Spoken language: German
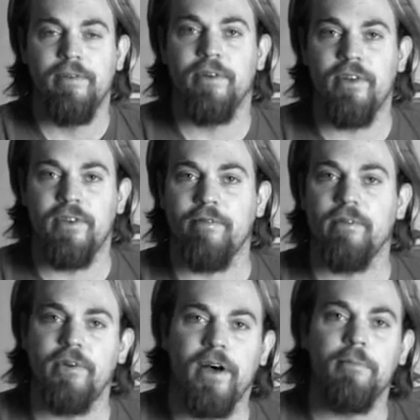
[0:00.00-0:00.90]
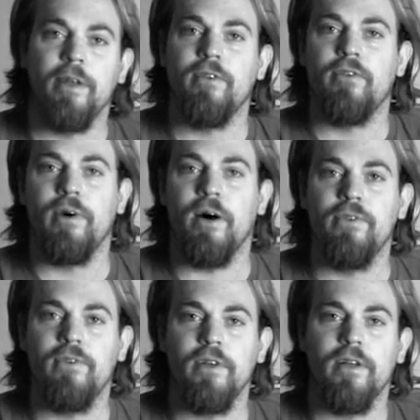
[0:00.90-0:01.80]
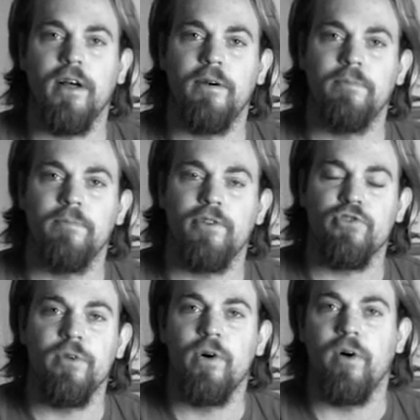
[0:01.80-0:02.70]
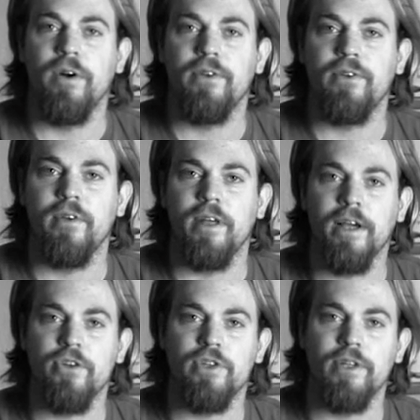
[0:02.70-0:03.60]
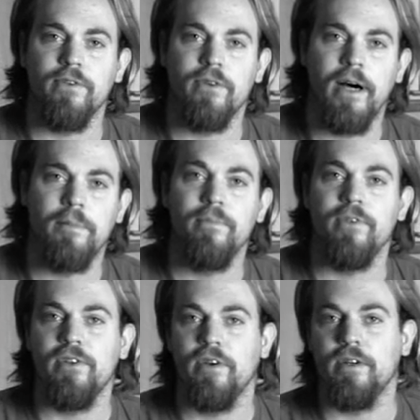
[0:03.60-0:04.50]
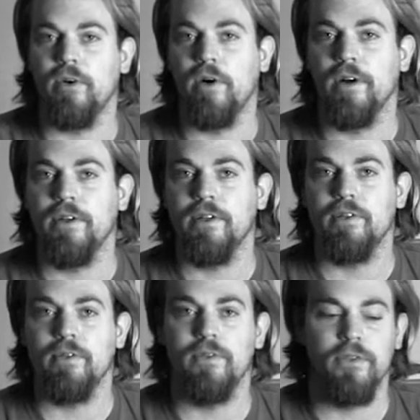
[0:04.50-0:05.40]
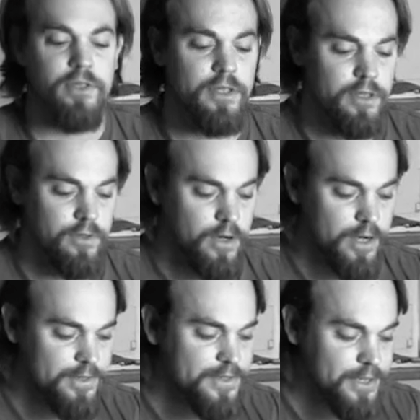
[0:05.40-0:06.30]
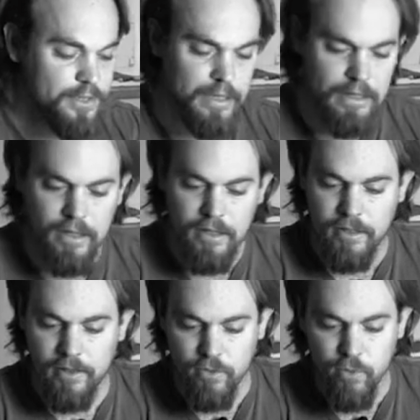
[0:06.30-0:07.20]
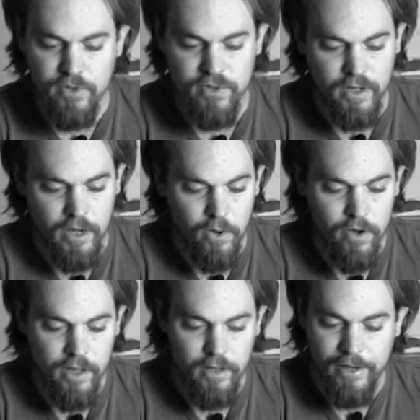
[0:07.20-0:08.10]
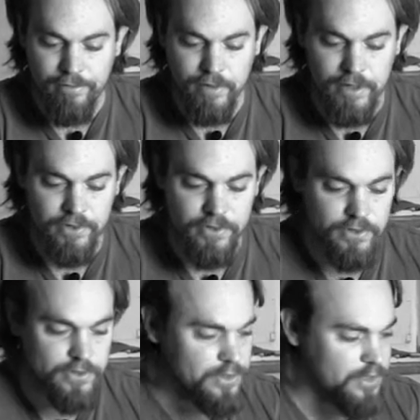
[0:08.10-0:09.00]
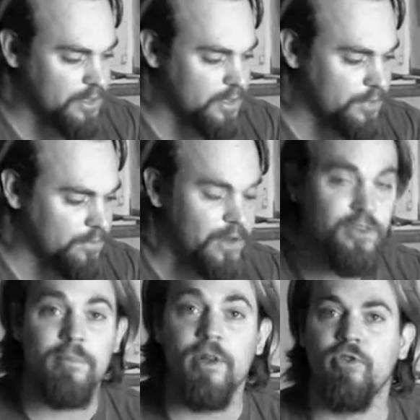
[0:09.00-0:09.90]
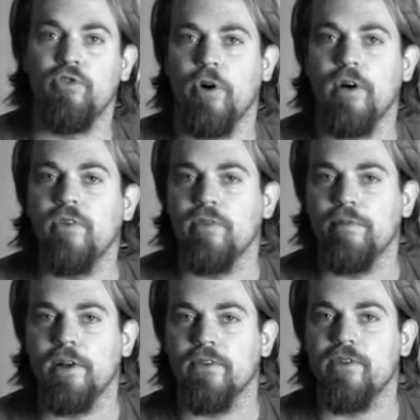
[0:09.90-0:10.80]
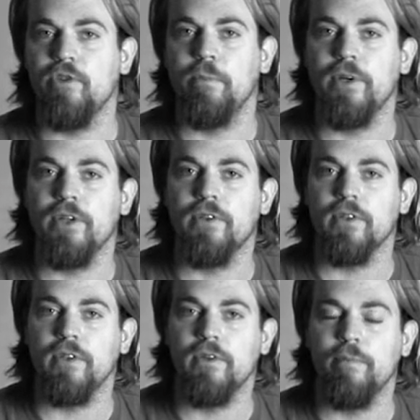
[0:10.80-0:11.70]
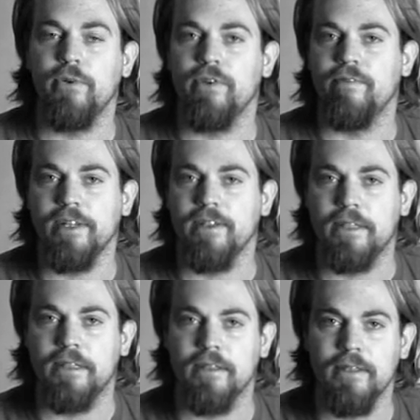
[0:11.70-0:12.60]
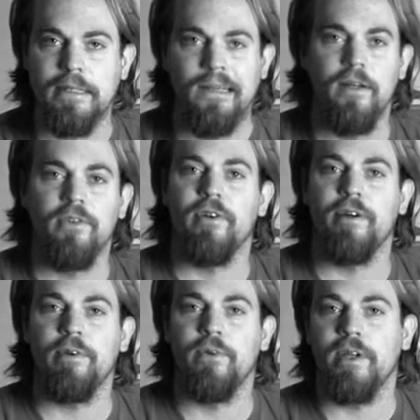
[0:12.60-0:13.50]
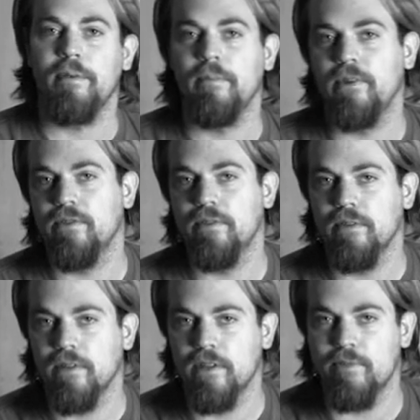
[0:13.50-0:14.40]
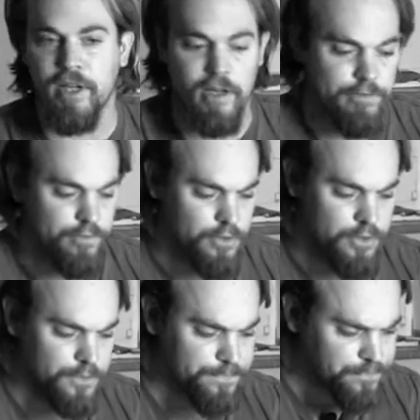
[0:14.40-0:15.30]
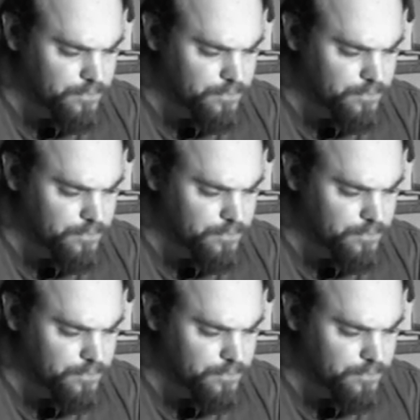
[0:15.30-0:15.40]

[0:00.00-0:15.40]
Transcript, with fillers: wenn es jetzt einfach nur darum geht, zu Hause ähm, das schön geordnet in der Ecke stehen zu haben, sicher geordnet und äh, organisiert, dann tut es auch etwas, ähm, was eben nicht so teuer ist und vielleicht nicht unbedingt äh, 100% wasserdicht ist, sondern einfach nur eben diesen äh, Zweck erfüllt.